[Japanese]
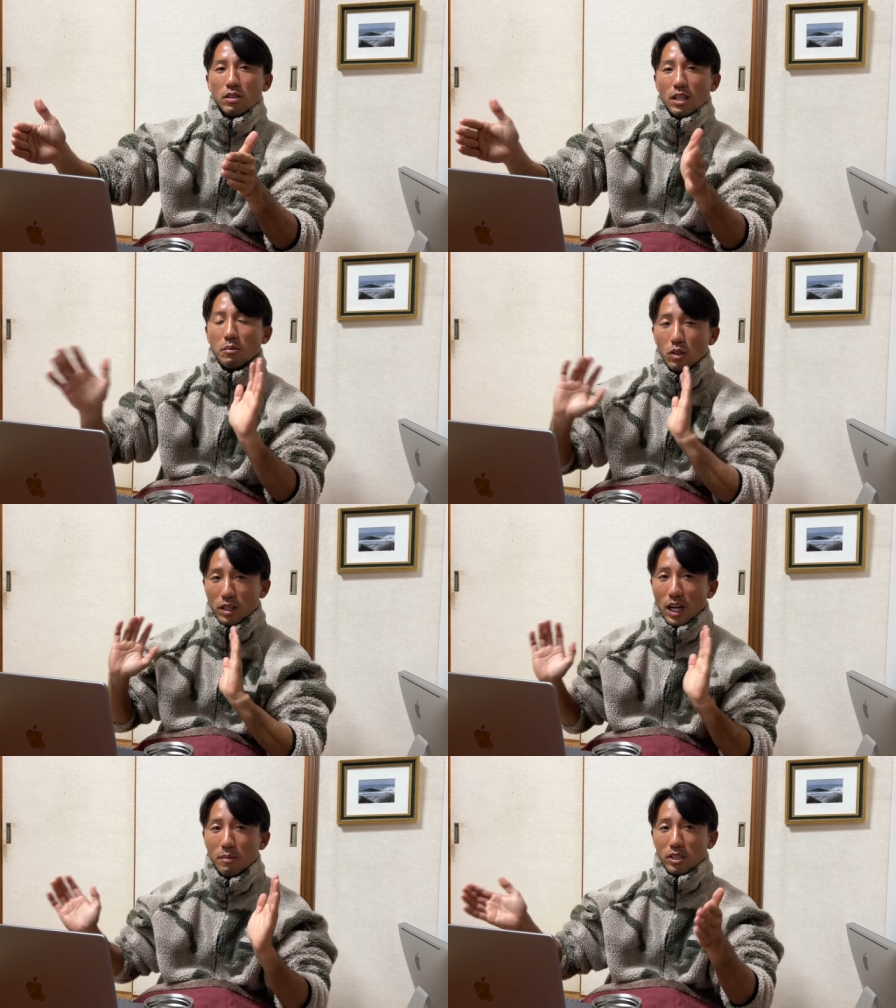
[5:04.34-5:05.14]
波の
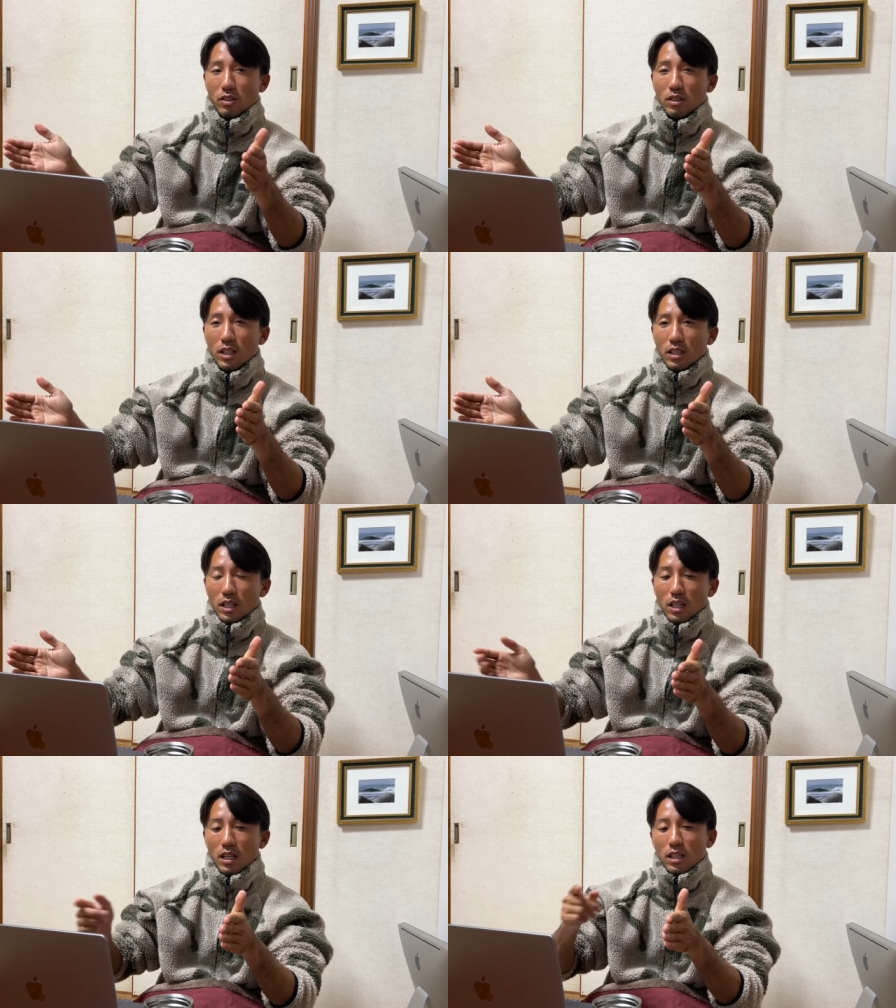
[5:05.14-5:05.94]
ない場所た
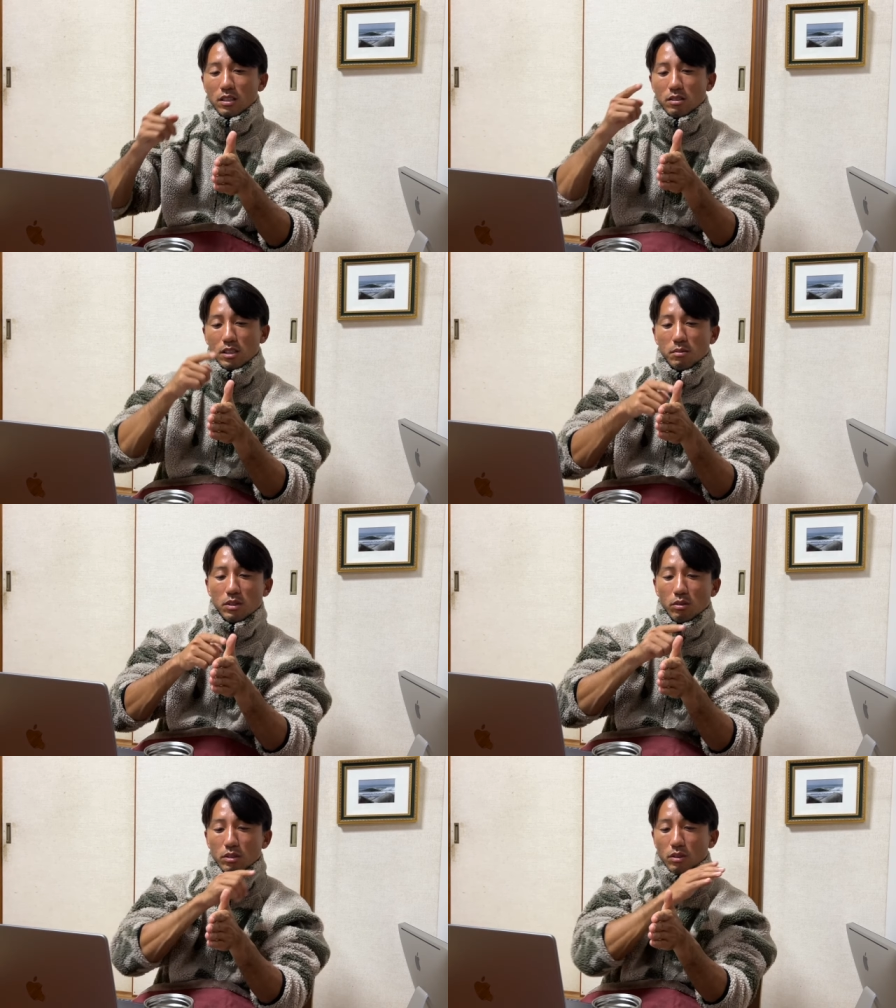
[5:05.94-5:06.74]
だ釣り
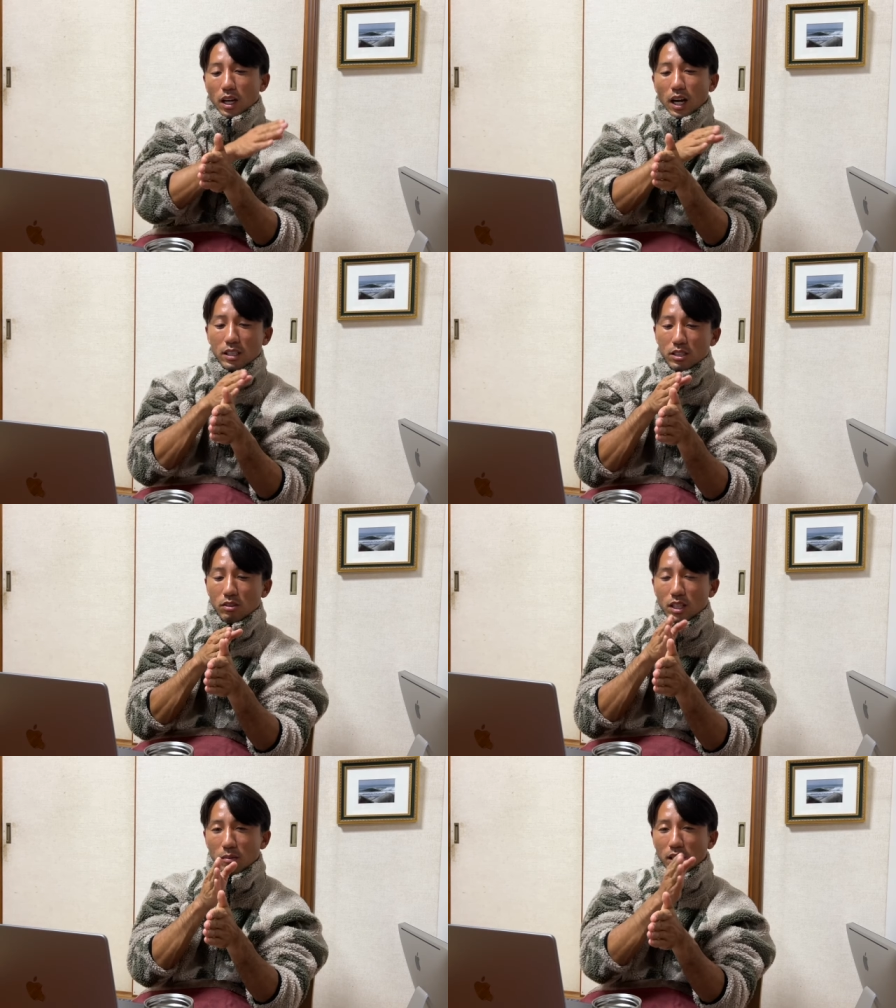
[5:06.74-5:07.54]
人はその端の
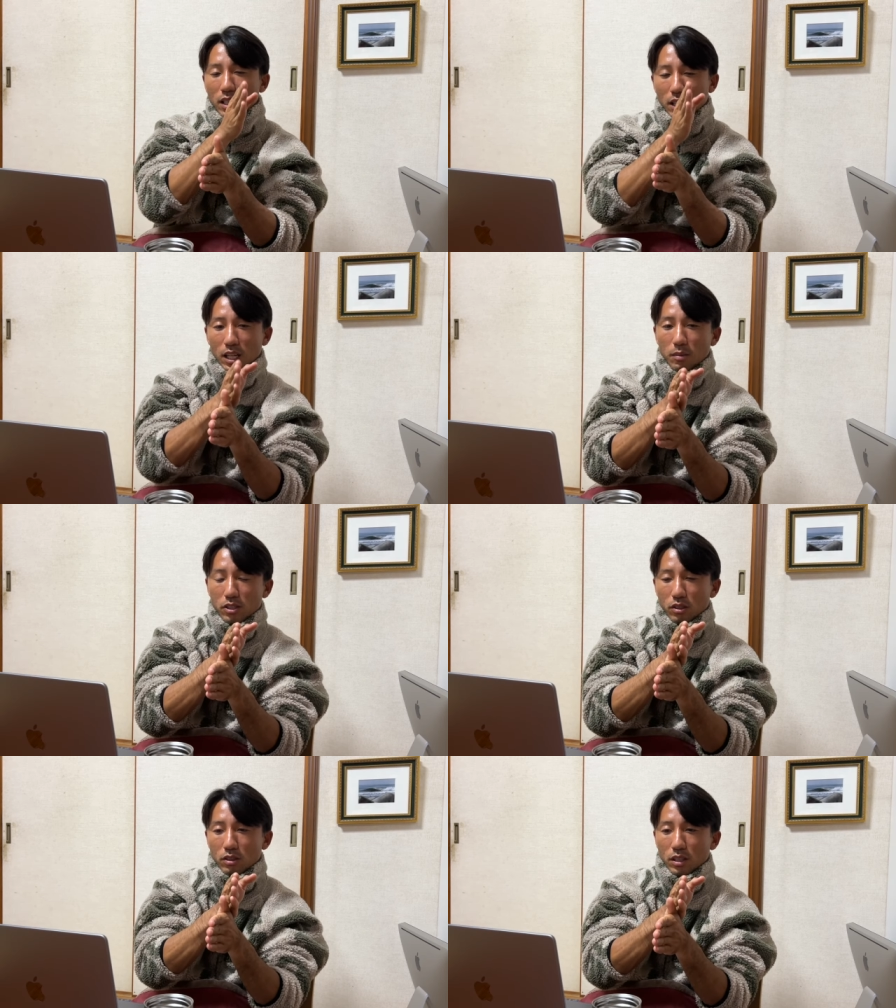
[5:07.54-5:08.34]
波がない場
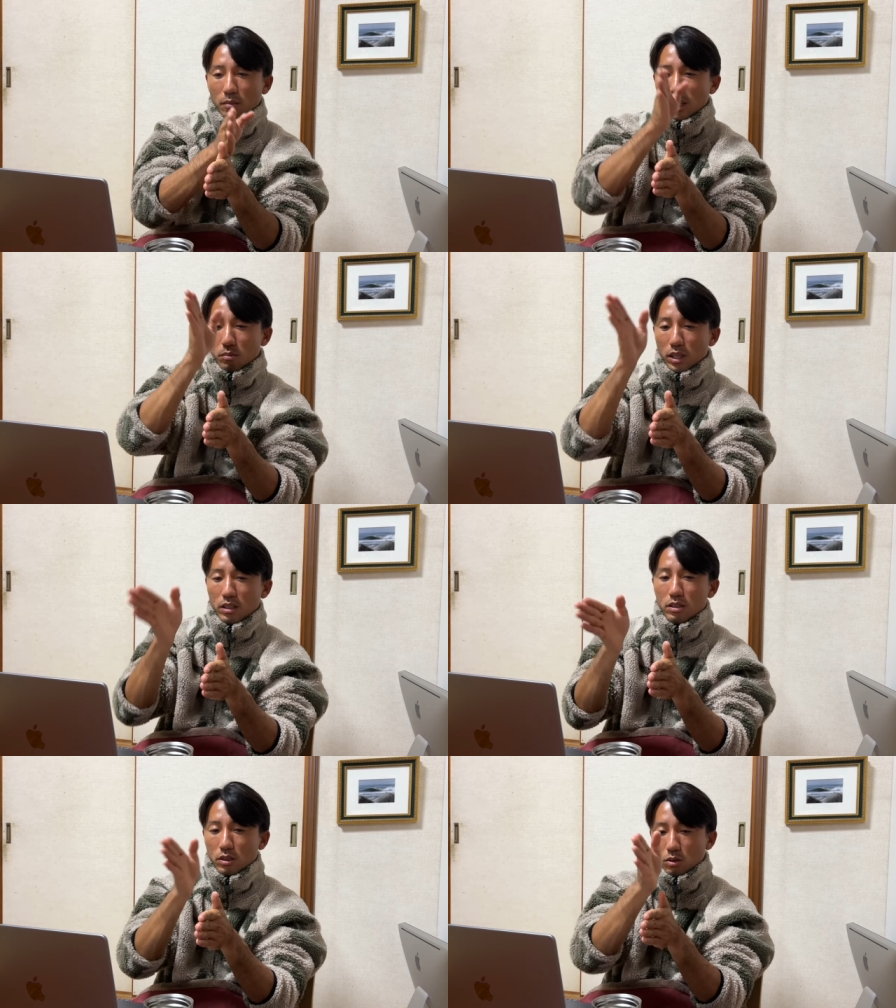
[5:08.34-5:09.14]
所波が
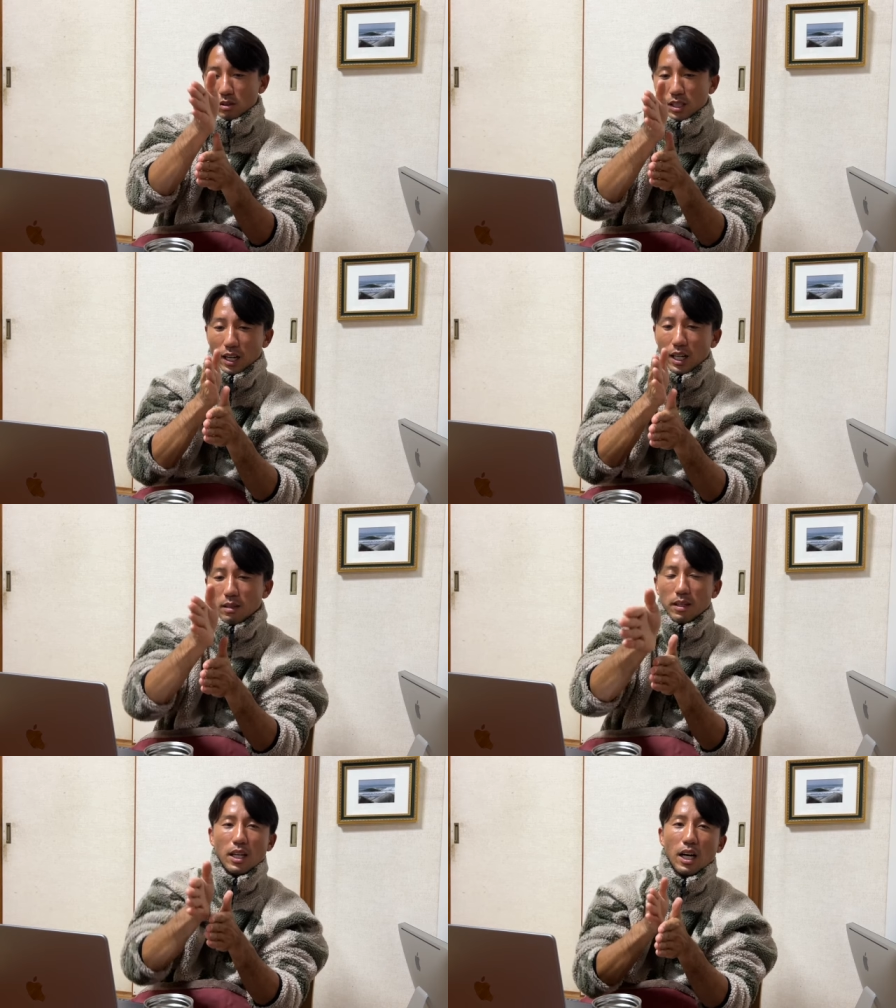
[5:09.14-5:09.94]
ブレイクするこの境
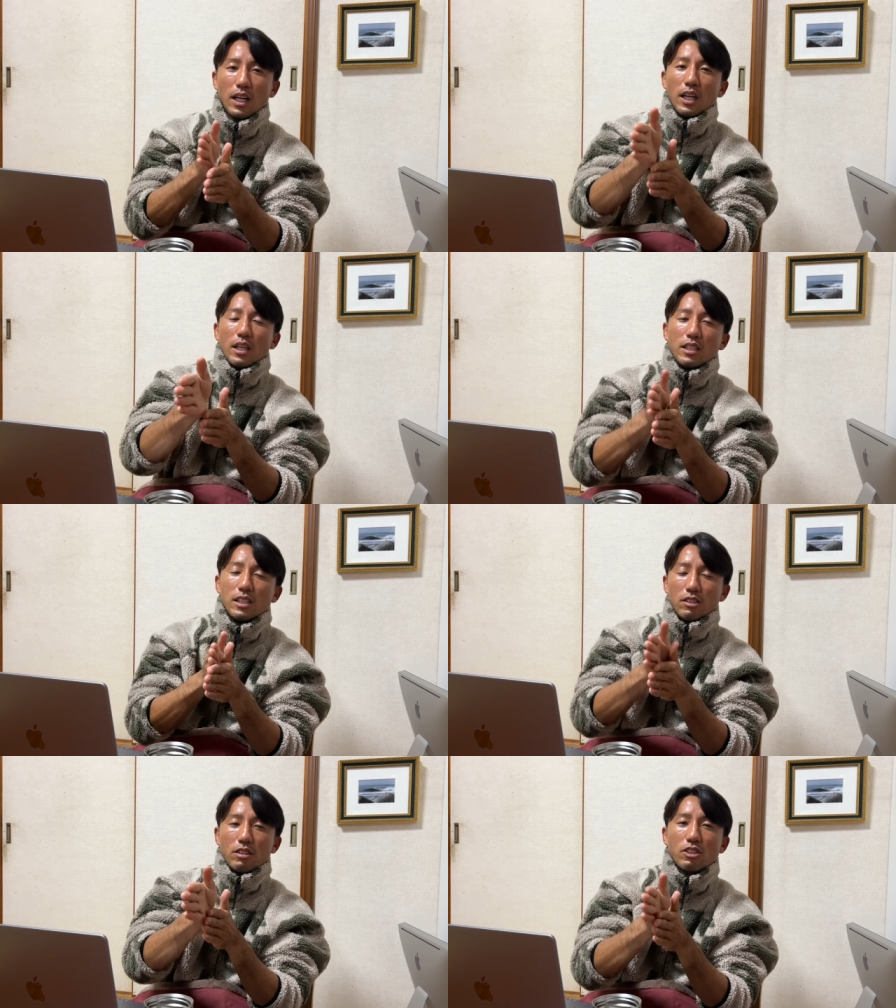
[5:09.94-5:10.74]
目がいいん
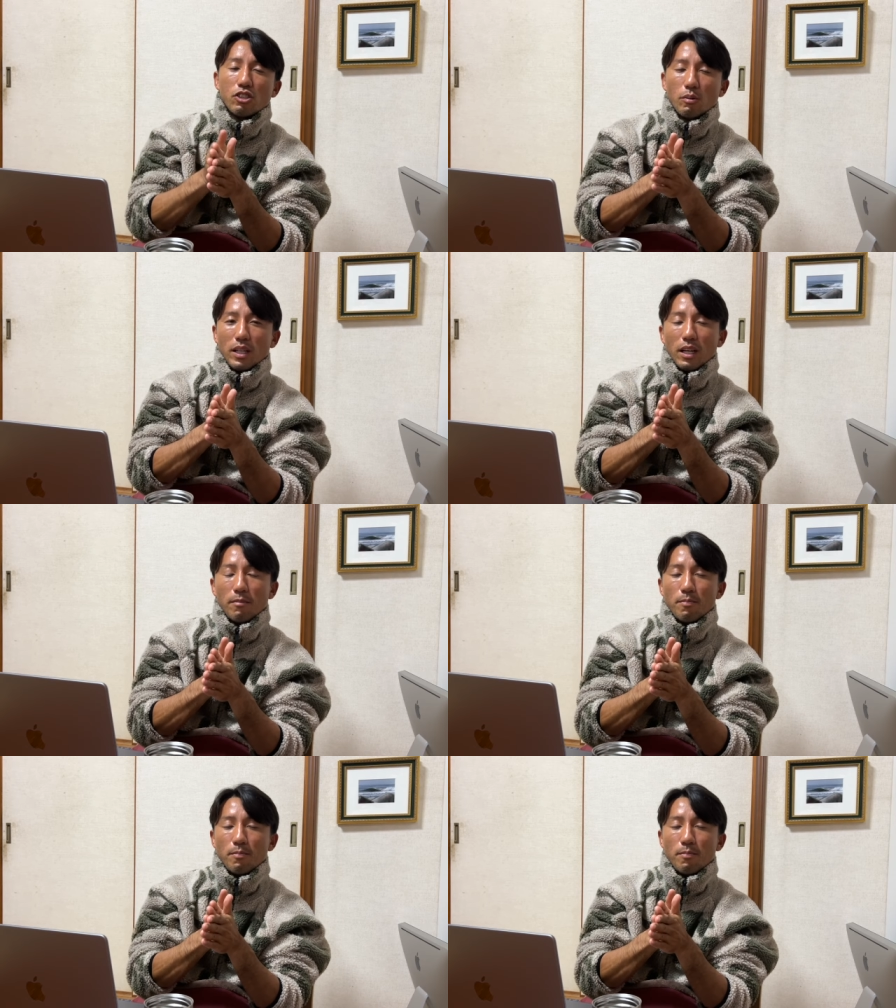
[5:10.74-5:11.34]
ですよね潮目で